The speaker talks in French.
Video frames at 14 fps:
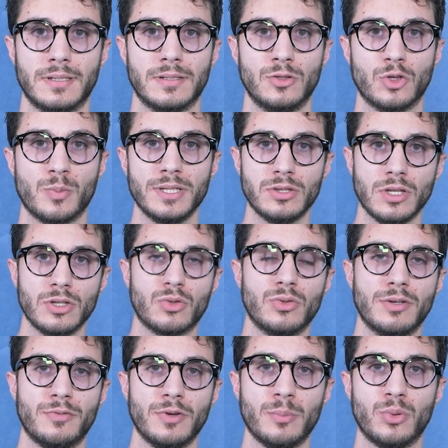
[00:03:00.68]
Donc maintenant qu'on
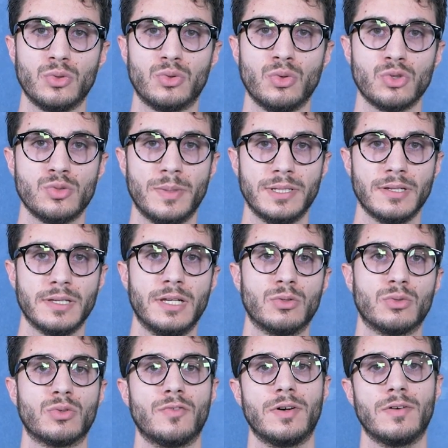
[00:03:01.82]
a fait un peu le tour du matériel
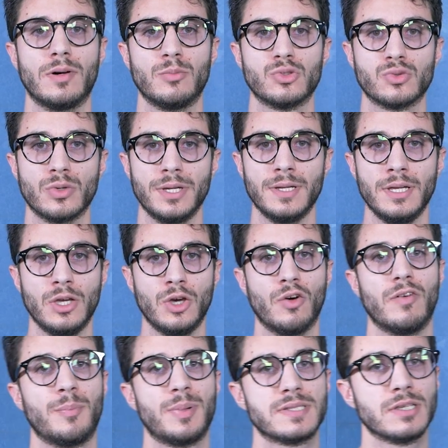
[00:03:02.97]
dont on va avoir besoin, on
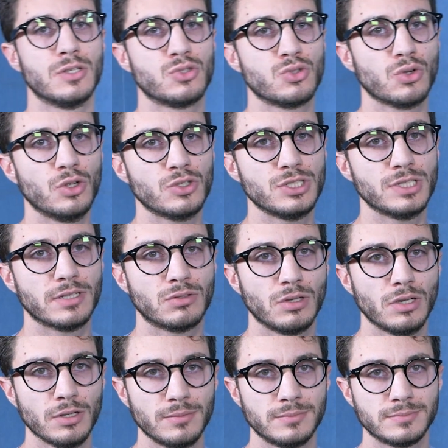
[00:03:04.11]
va passer sur
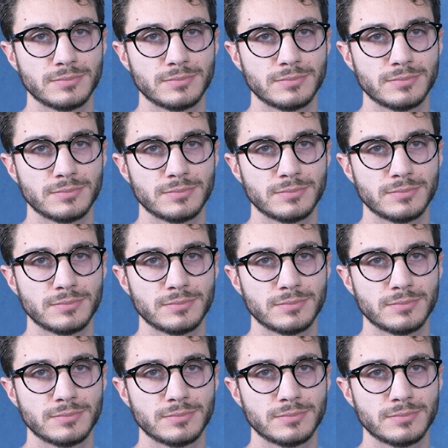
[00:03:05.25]
l'ordinateur